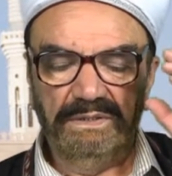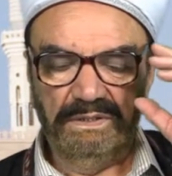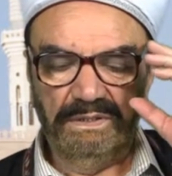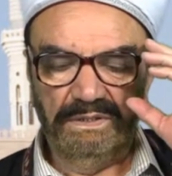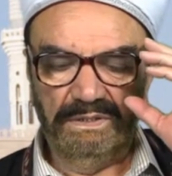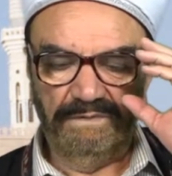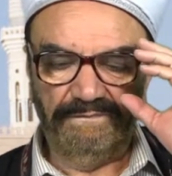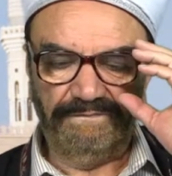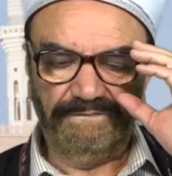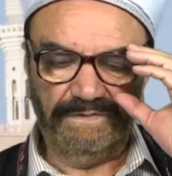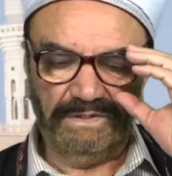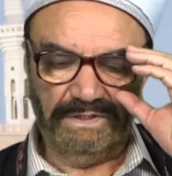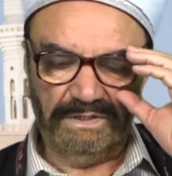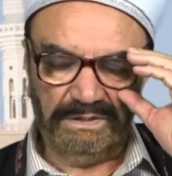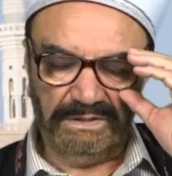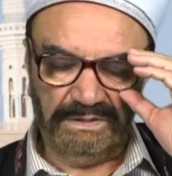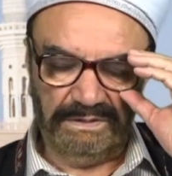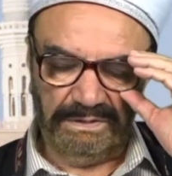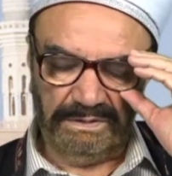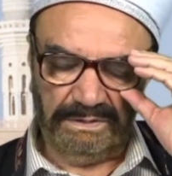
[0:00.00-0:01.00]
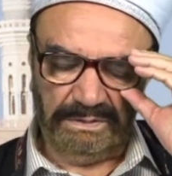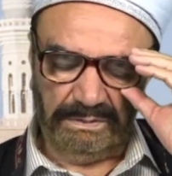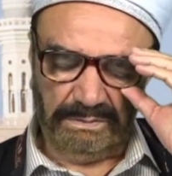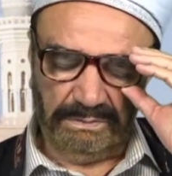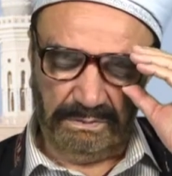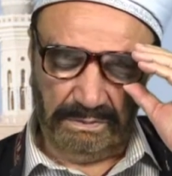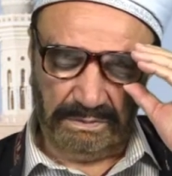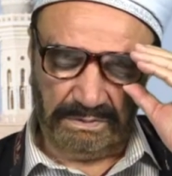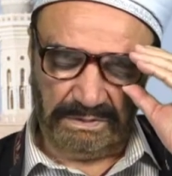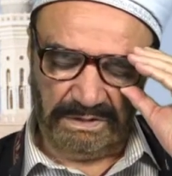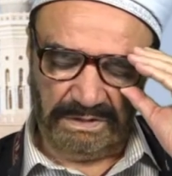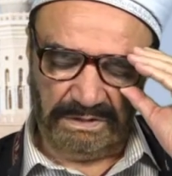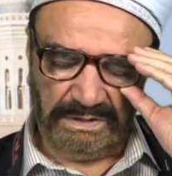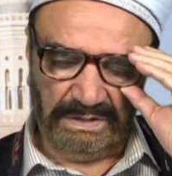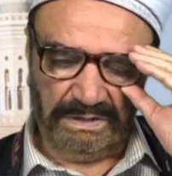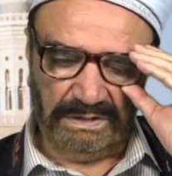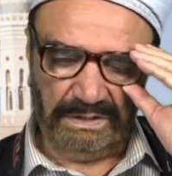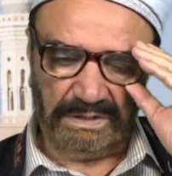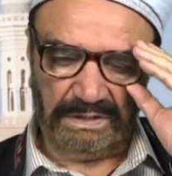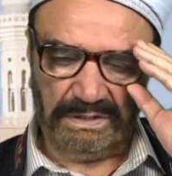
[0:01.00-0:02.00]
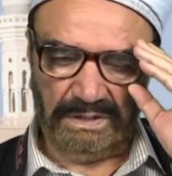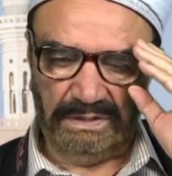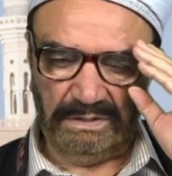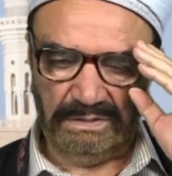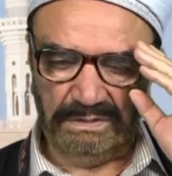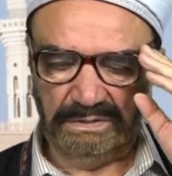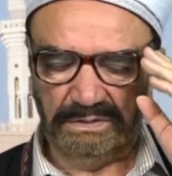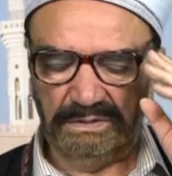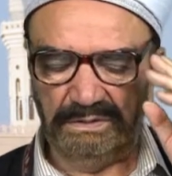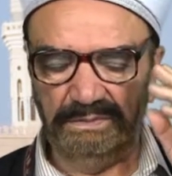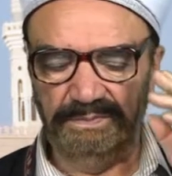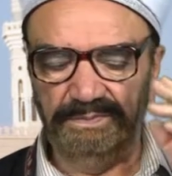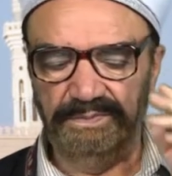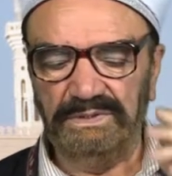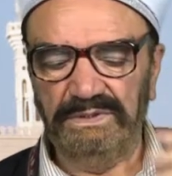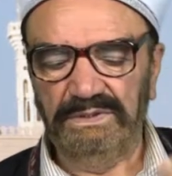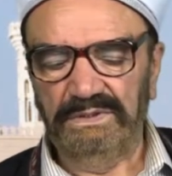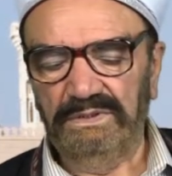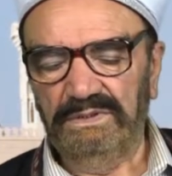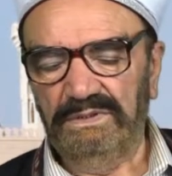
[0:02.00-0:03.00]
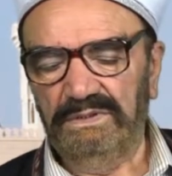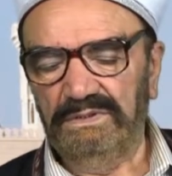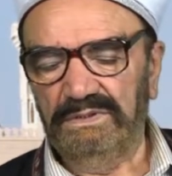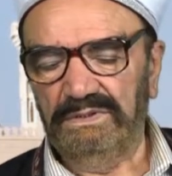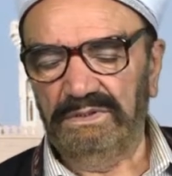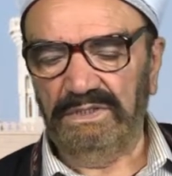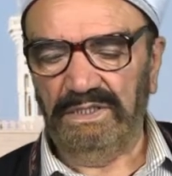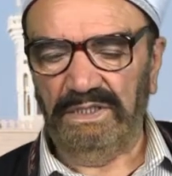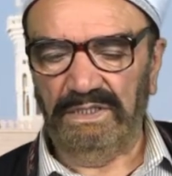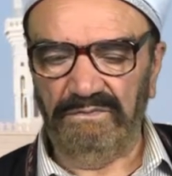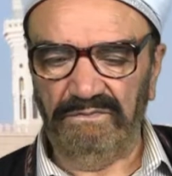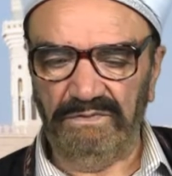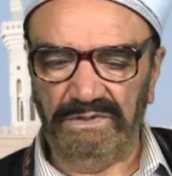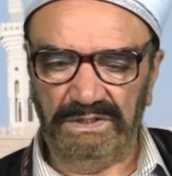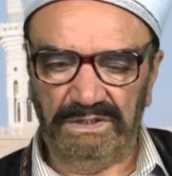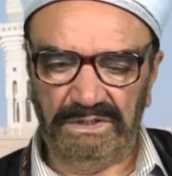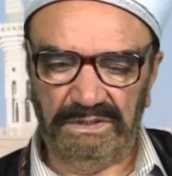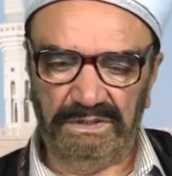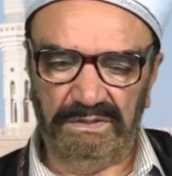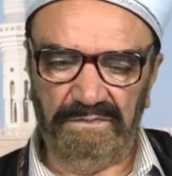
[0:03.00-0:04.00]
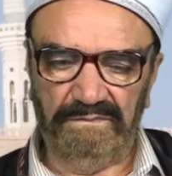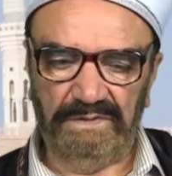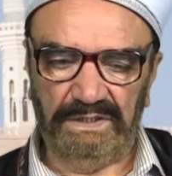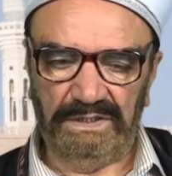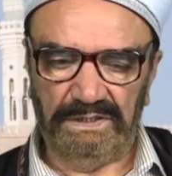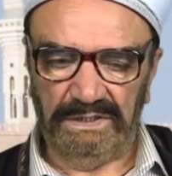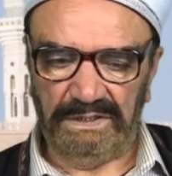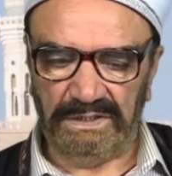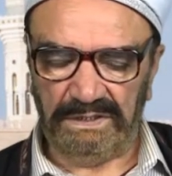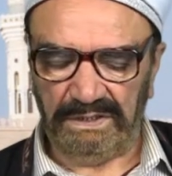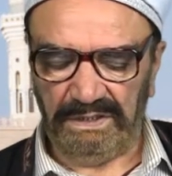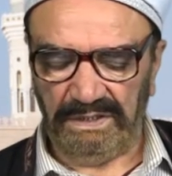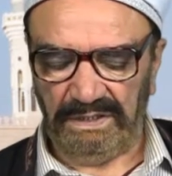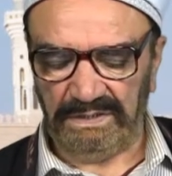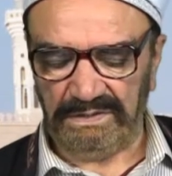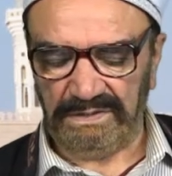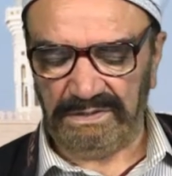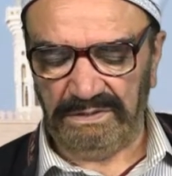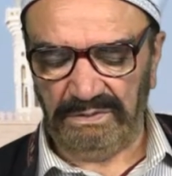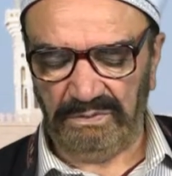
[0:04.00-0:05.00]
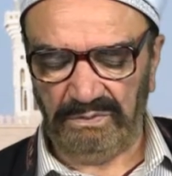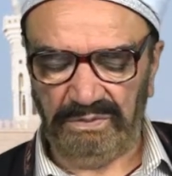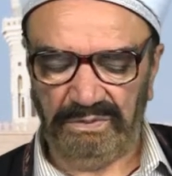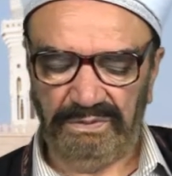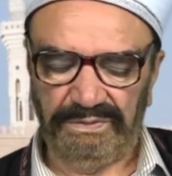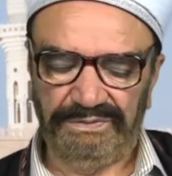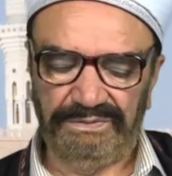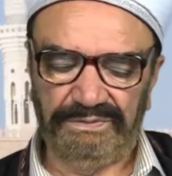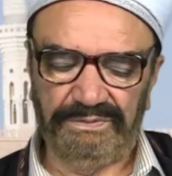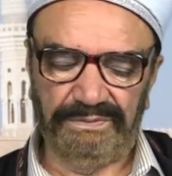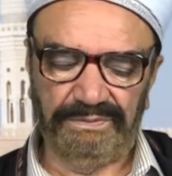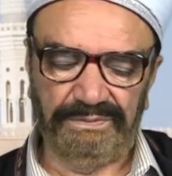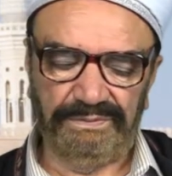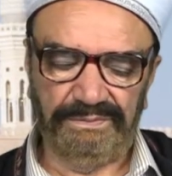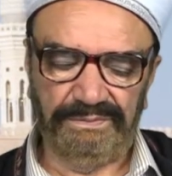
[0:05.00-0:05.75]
nifakı ortadan kaldırıp tevhidi ve ihlası koydu.